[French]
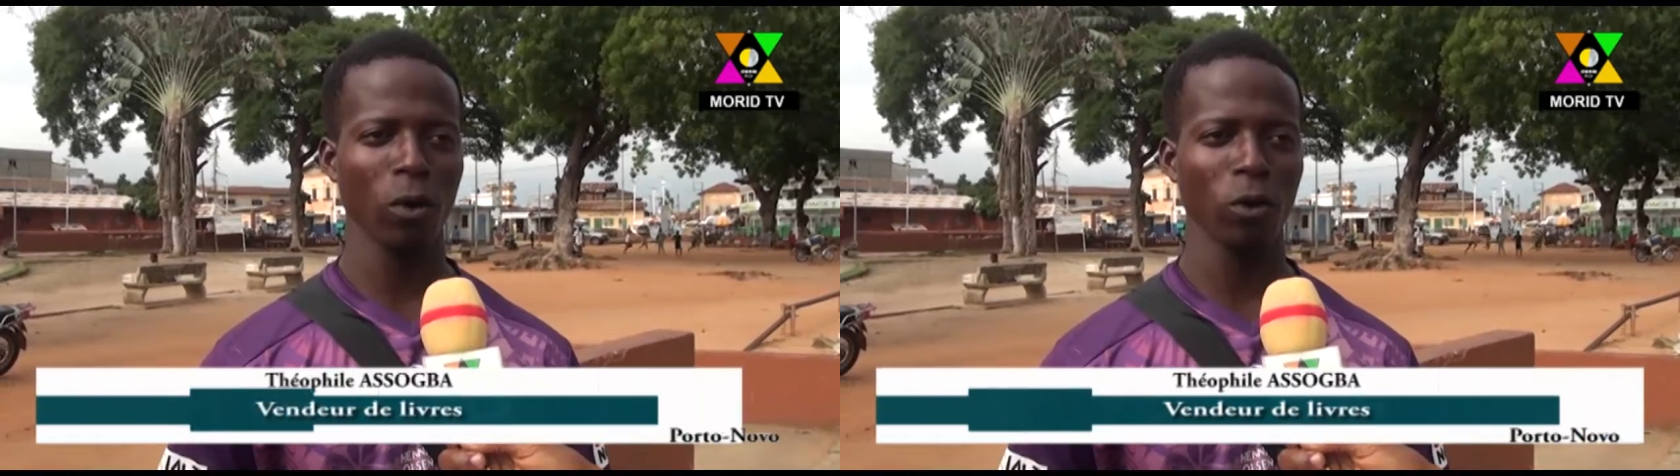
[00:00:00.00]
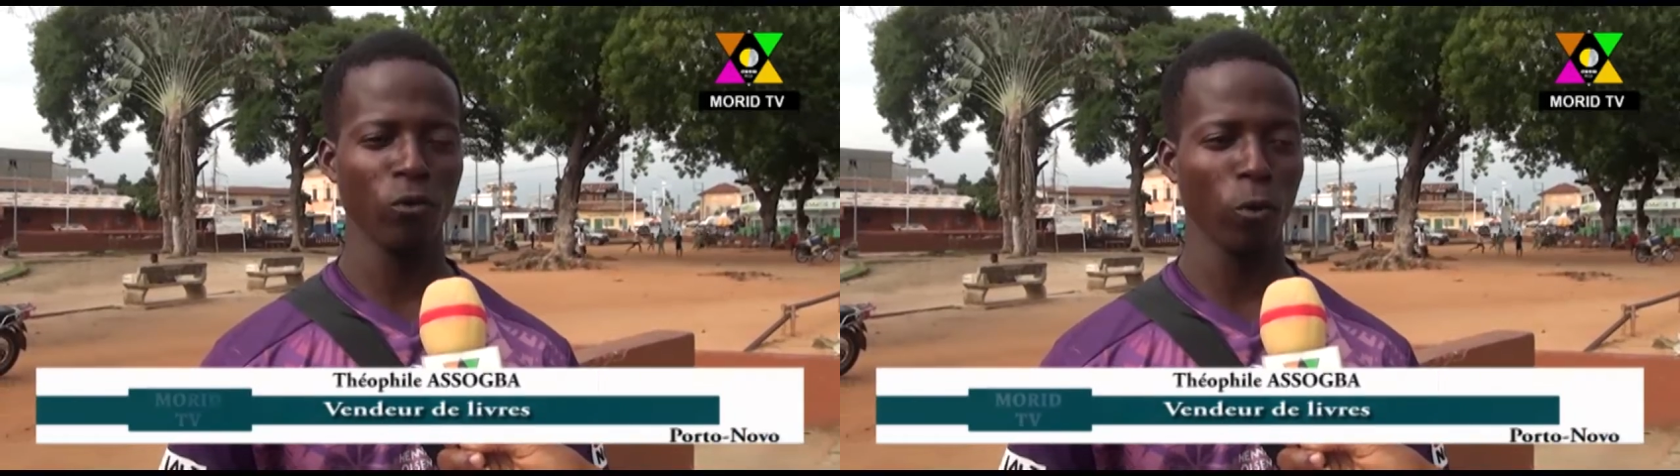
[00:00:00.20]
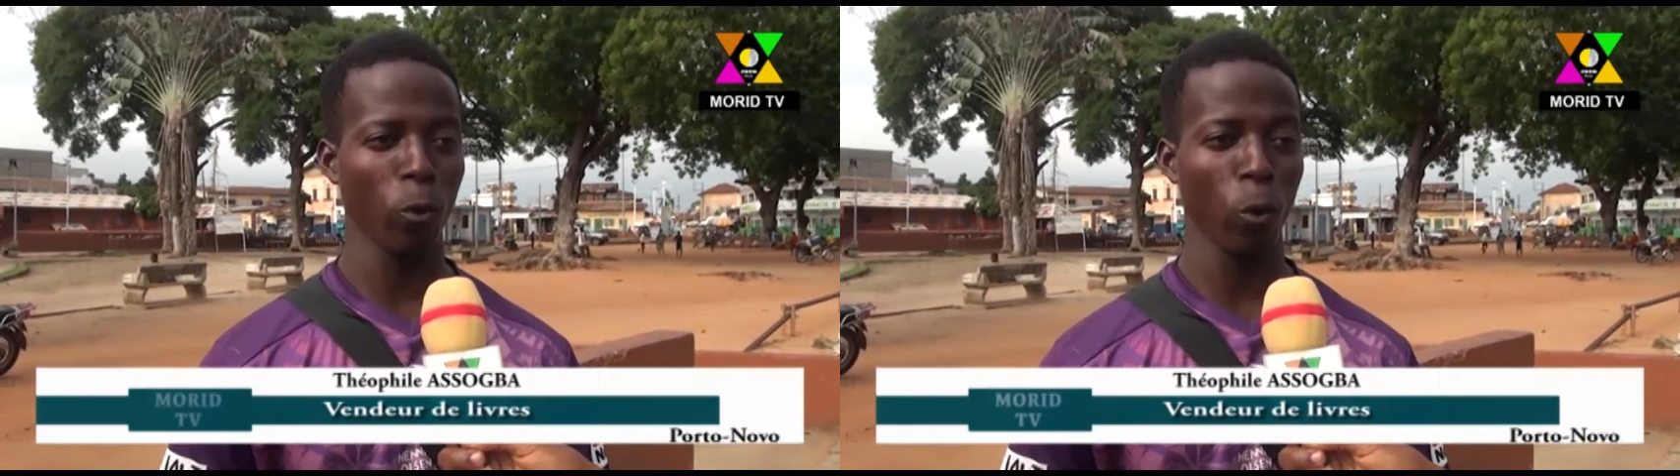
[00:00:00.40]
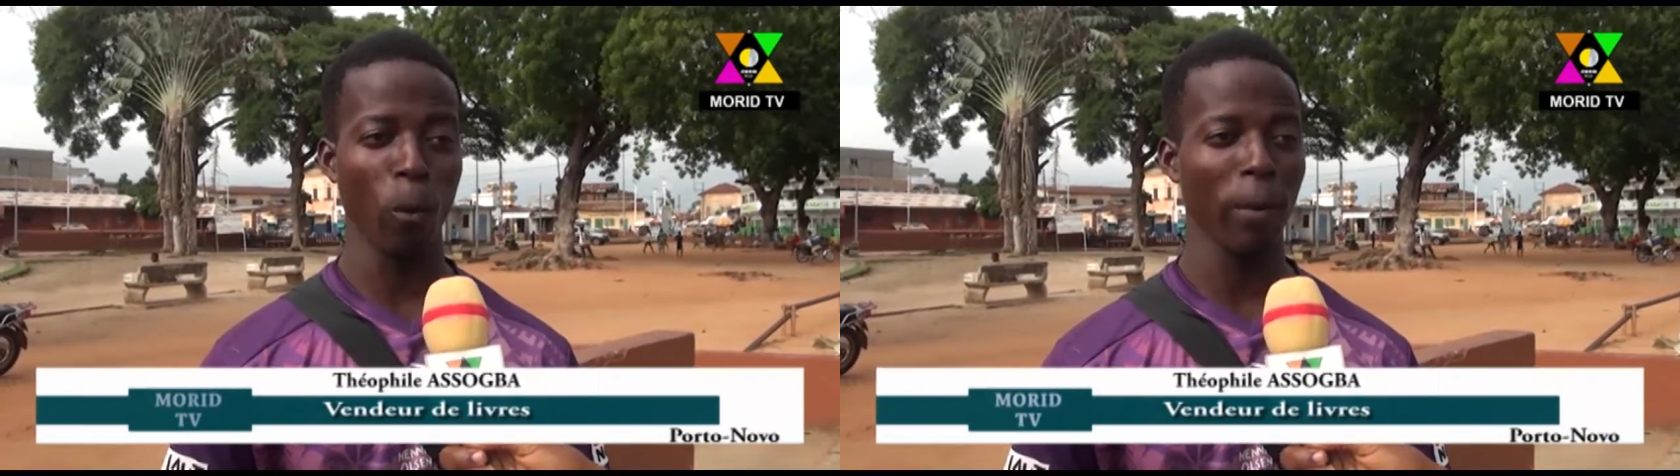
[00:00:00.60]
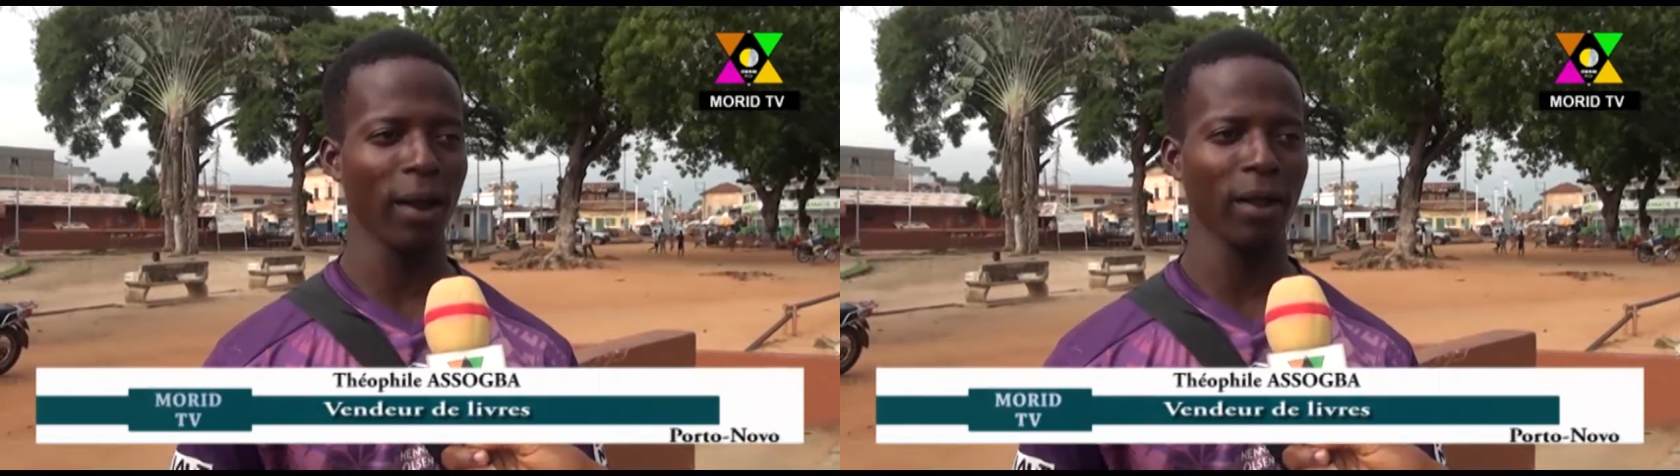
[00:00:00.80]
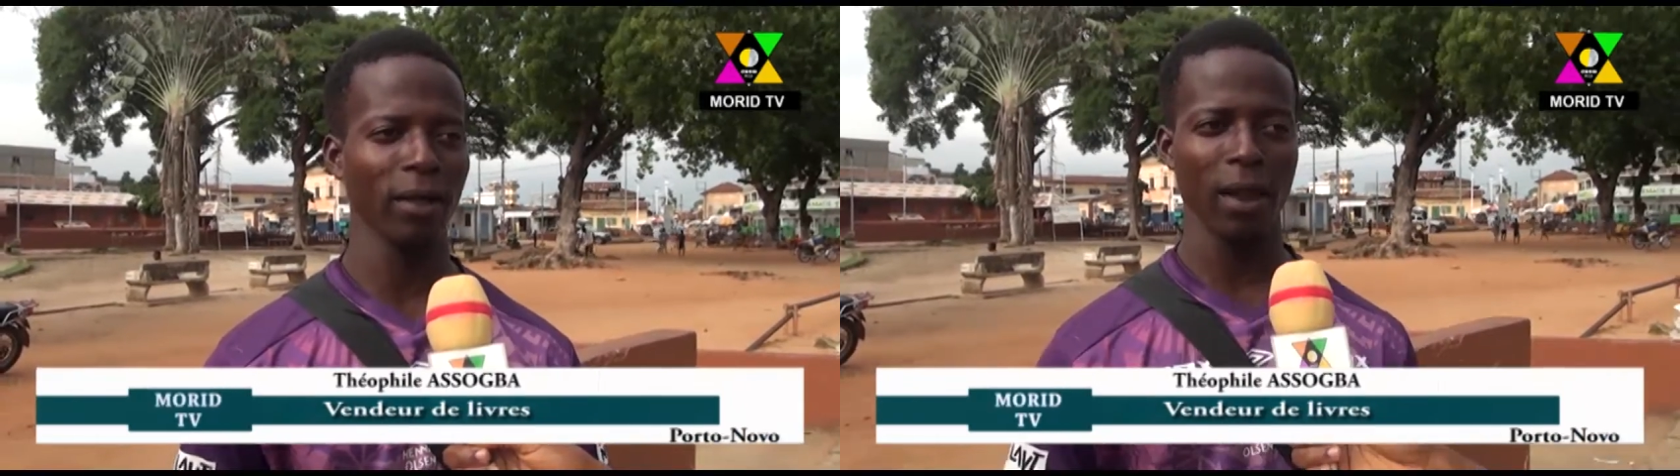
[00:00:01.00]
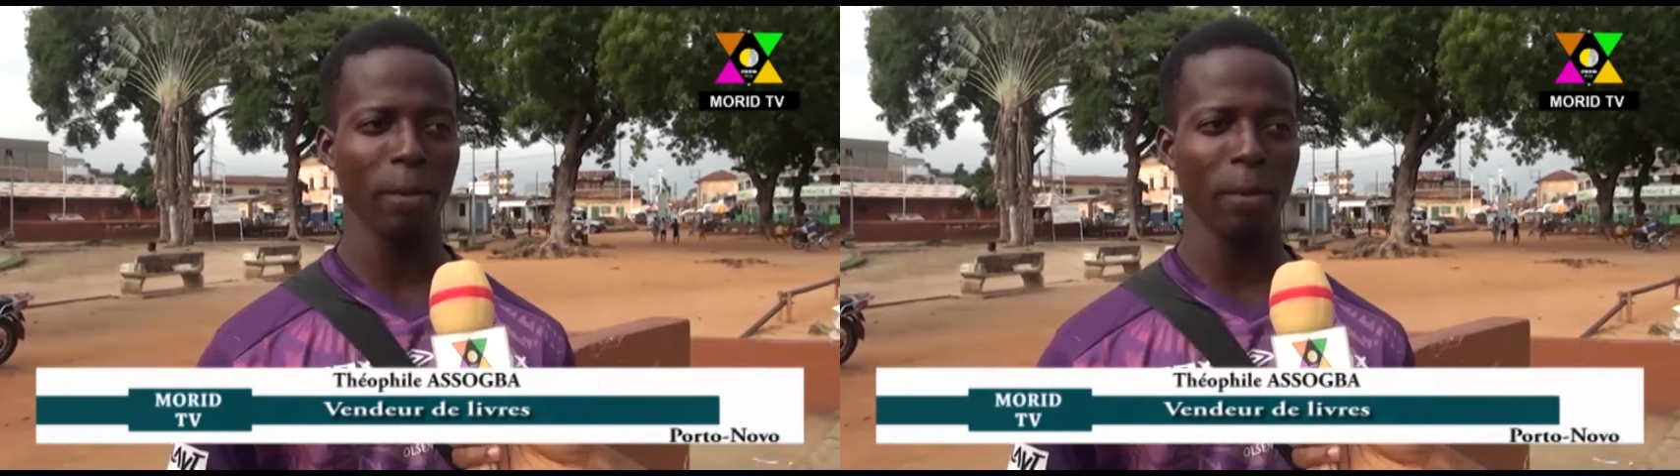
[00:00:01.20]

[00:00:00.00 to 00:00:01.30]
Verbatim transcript: il faut beaucoup parler.